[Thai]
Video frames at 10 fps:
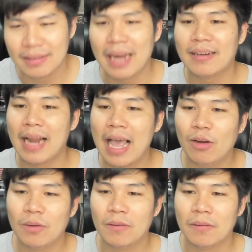นัดแล้
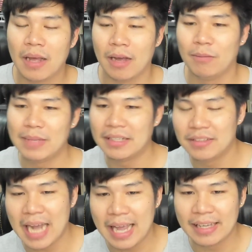วอ้าวเปลี่ยน
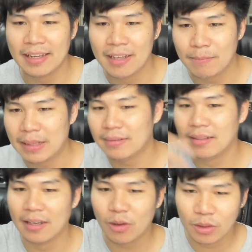ใจไปเส
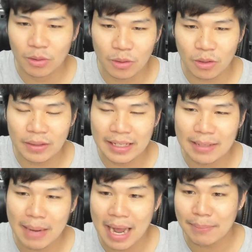นอคนนู้นคน
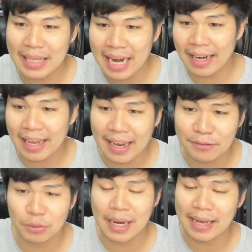นี้มาไม่ได้ราคา
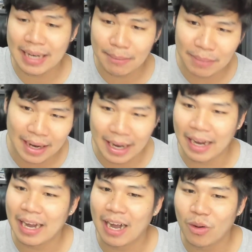สุดท้ายกลับมาหา
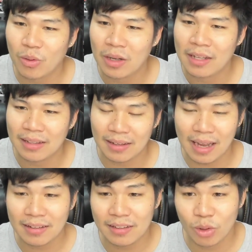เขาทั้ง
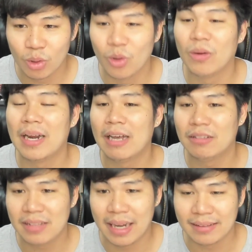ทั้งที่ตกลงกันแล้ว
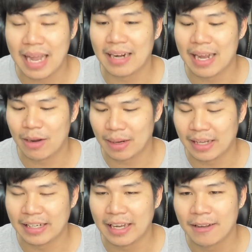จะจ่ายตังค์แล้วอะ
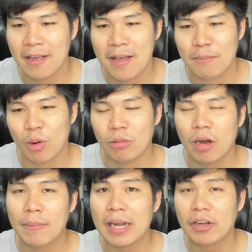ไรเงี้ย ผม
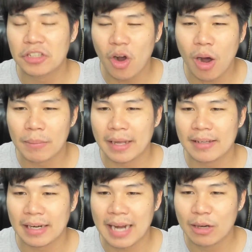ก็ไม่ค่อยชอบนะ
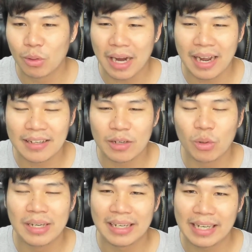อยากได้ลูกค้าที่
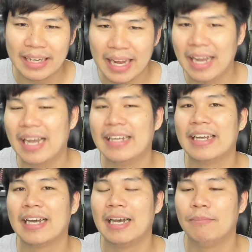คุยกันง่า
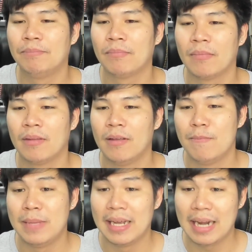ยๆนะครับ
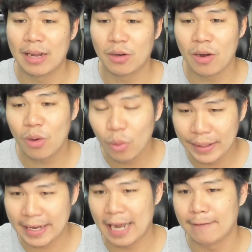มีอะไรก็คุ
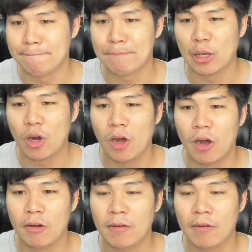ยกันแล้วก็